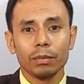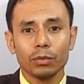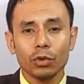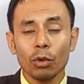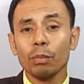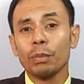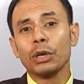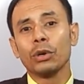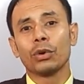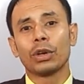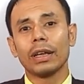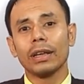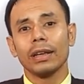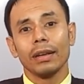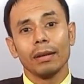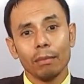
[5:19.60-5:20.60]
তম্বি করে
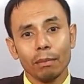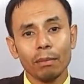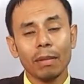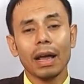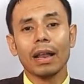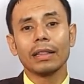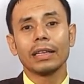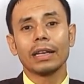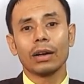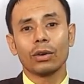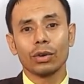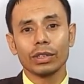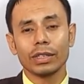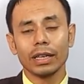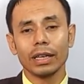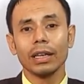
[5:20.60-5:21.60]
মারানিকা
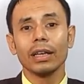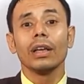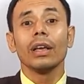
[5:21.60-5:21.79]
করেছে